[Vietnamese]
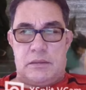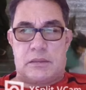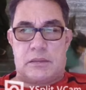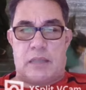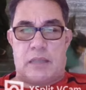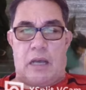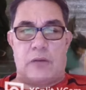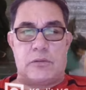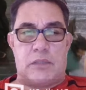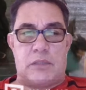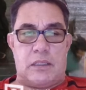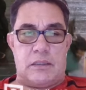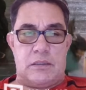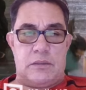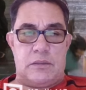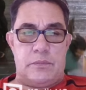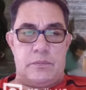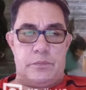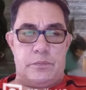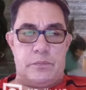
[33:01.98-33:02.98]
cáo tử.
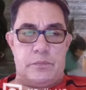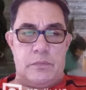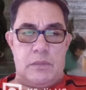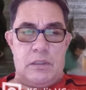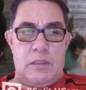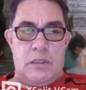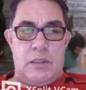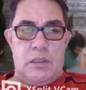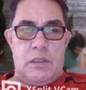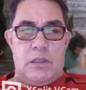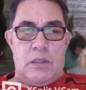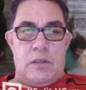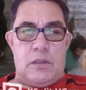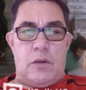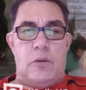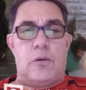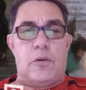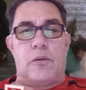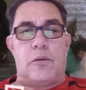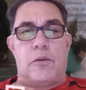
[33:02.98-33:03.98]

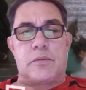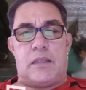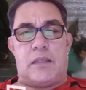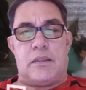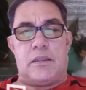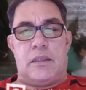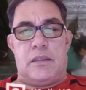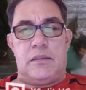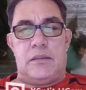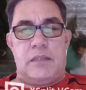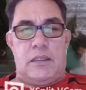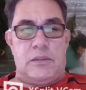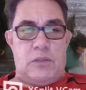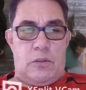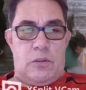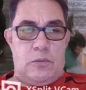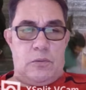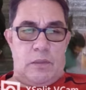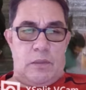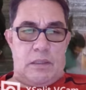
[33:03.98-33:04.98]
U hồn thánh nữ Nghi
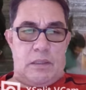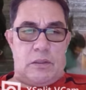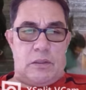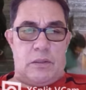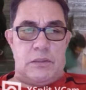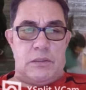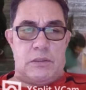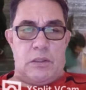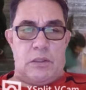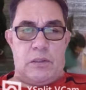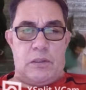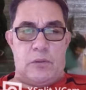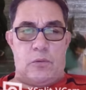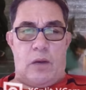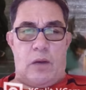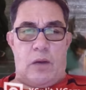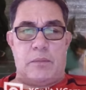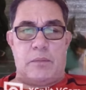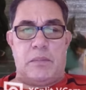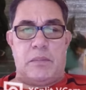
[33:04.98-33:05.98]
Tố Quyên nói rồi
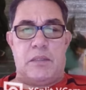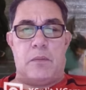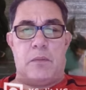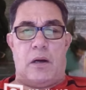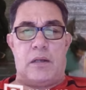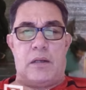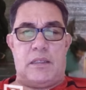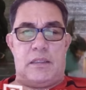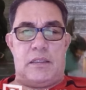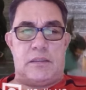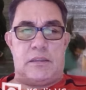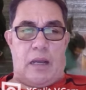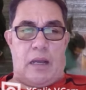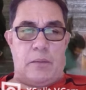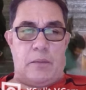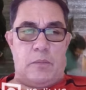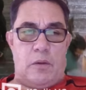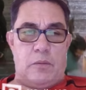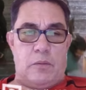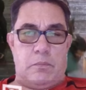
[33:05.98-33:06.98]
quay bước bỏ đi
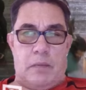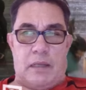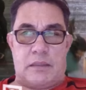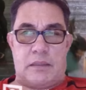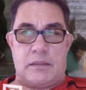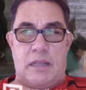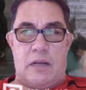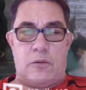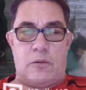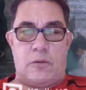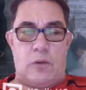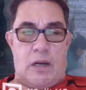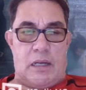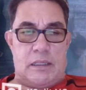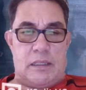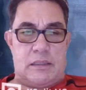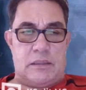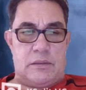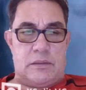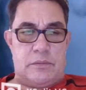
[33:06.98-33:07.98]
thẳng một mạch ra
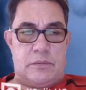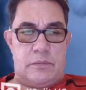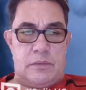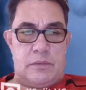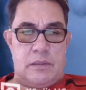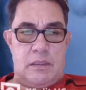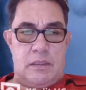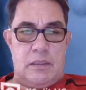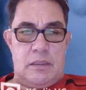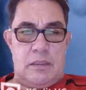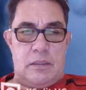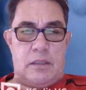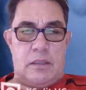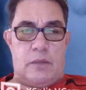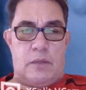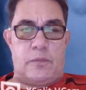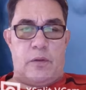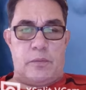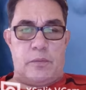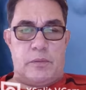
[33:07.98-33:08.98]
ngoài.
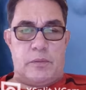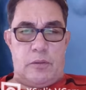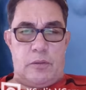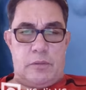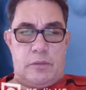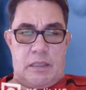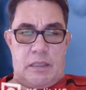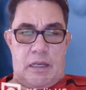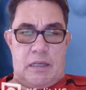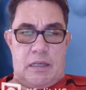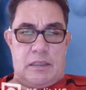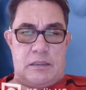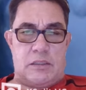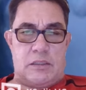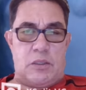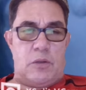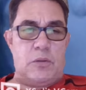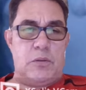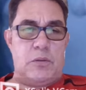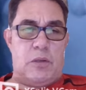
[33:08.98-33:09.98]
Tinh Phong Vũ chờ
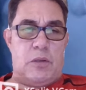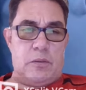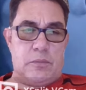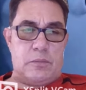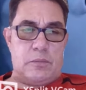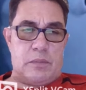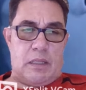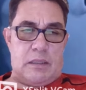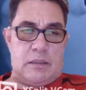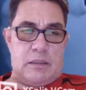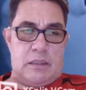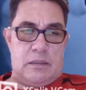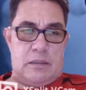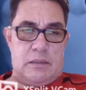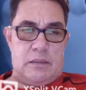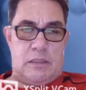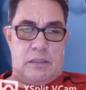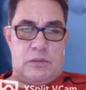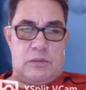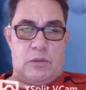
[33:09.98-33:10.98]
cho u hồn thánh
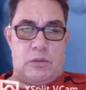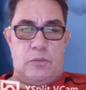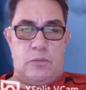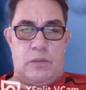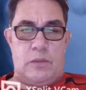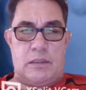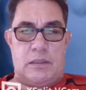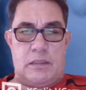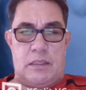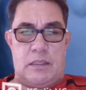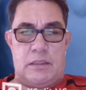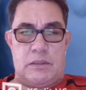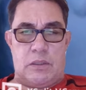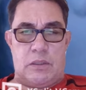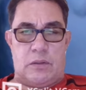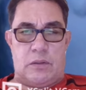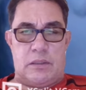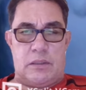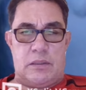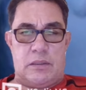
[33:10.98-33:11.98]
nữ Nghi Tố Quyên đi
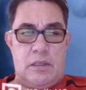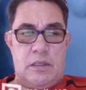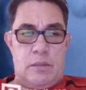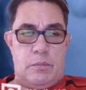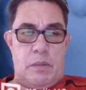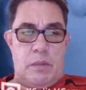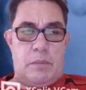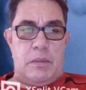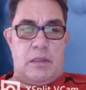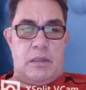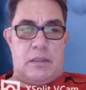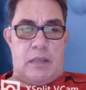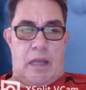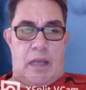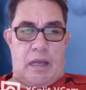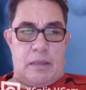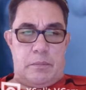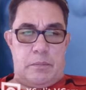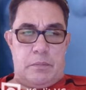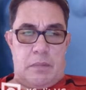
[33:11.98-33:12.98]
rồi mới bước
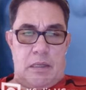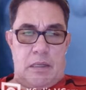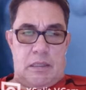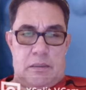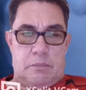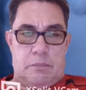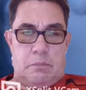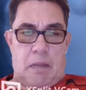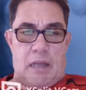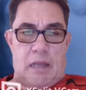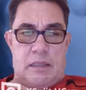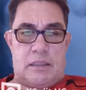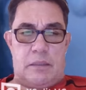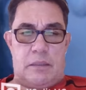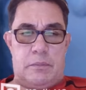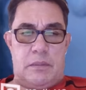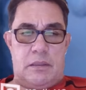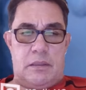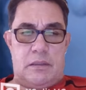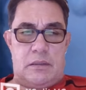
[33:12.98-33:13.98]
lại bên mà
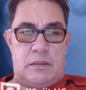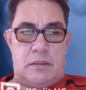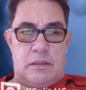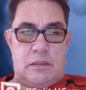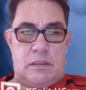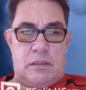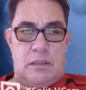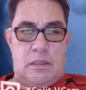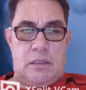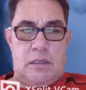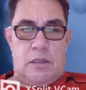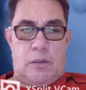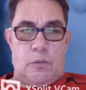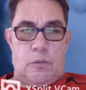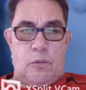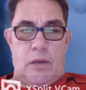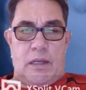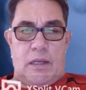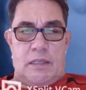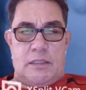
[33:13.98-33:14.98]
nhiễm hương
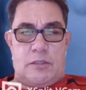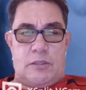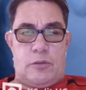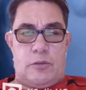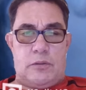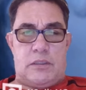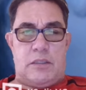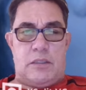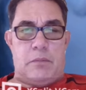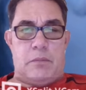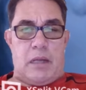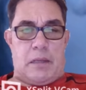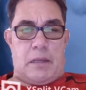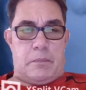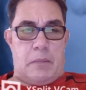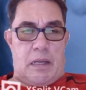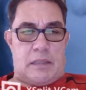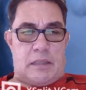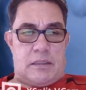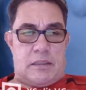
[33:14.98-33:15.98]
quỳ xuống trước mặt
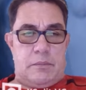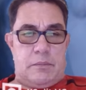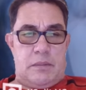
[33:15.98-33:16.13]
mạc nhiễm